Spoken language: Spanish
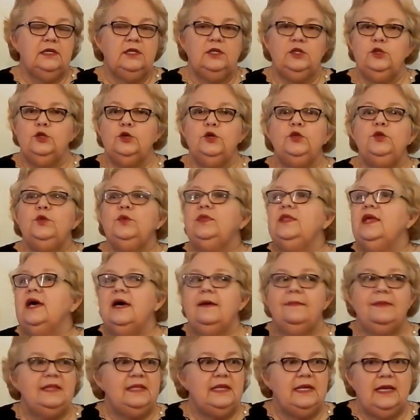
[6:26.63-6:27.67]
no
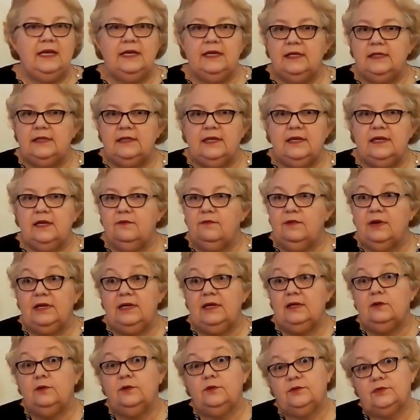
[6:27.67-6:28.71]
dudaba de la gente a la cual
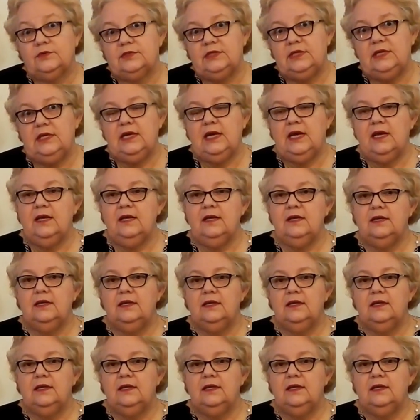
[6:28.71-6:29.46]
él conocía,